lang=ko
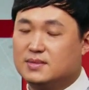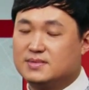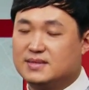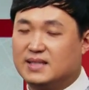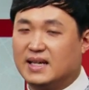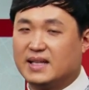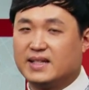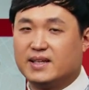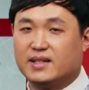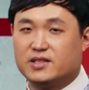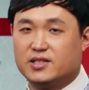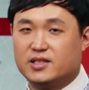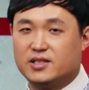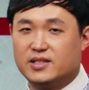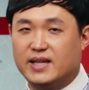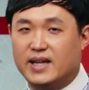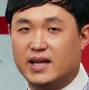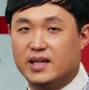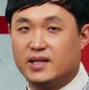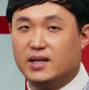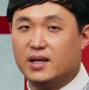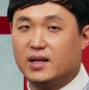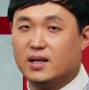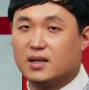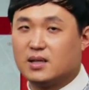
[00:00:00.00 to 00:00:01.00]
사계절
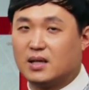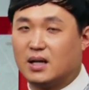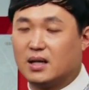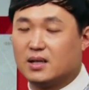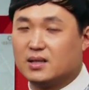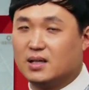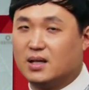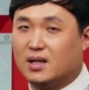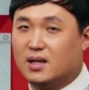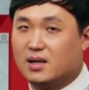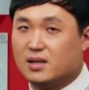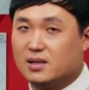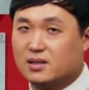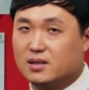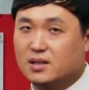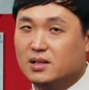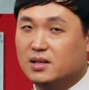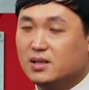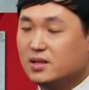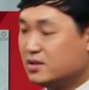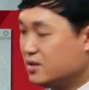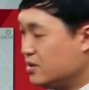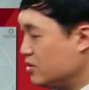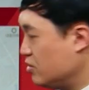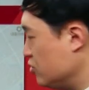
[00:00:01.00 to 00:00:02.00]
내내
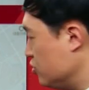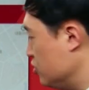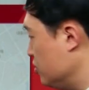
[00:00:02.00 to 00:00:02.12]
관광지로